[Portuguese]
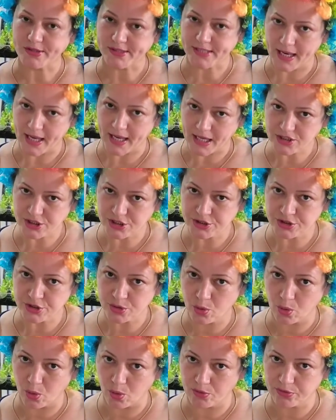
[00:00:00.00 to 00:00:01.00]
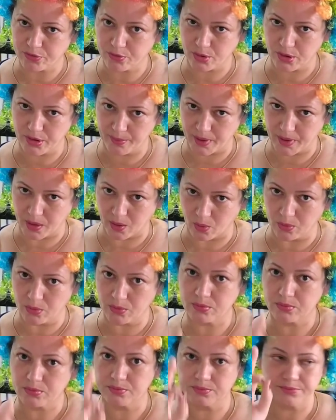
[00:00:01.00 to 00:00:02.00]
saladinha de couve com
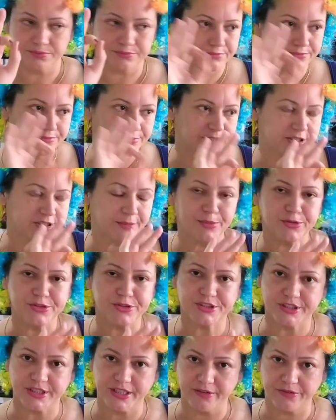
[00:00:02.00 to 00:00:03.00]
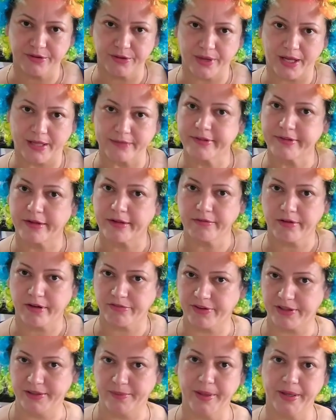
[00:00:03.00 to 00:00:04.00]
limão, se possível, até no
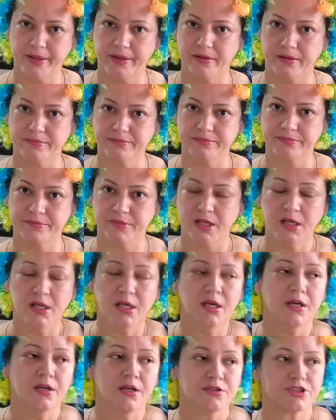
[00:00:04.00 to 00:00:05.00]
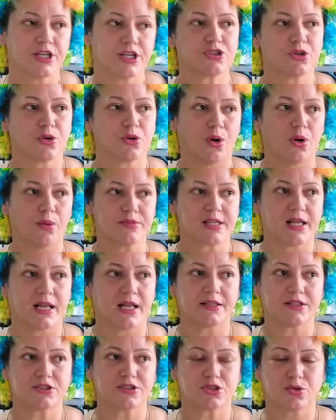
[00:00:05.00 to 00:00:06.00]
café da manhã. Gente, eu como
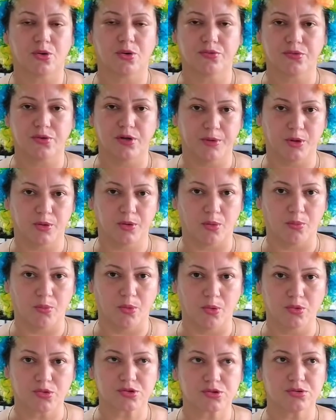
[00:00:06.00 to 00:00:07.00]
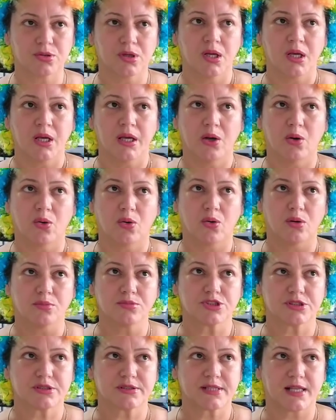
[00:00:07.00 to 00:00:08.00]
salada de couve com limão no almoço, eu como
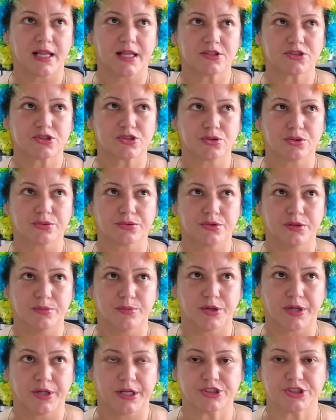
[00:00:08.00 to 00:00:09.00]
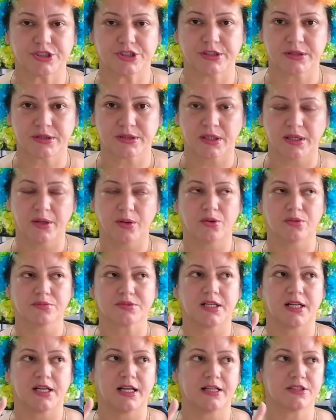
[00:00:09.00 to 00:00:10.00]
salada de couve com limão na janta, eu
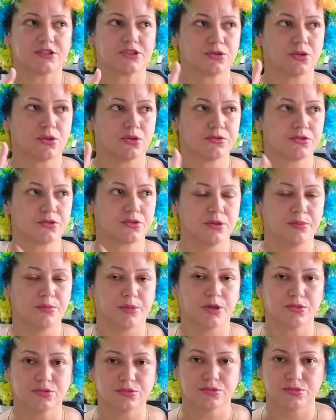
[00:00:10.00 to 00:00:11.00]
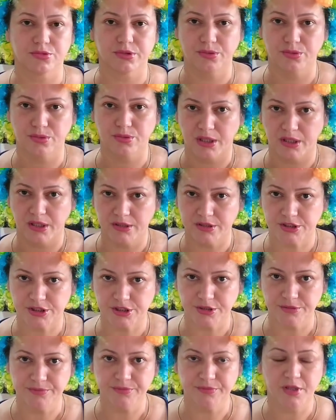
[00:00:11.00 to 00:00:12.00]
como salada de couve com limão no, no, no
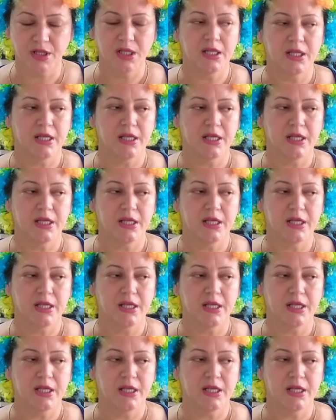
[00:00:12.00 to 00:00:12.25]
lanche.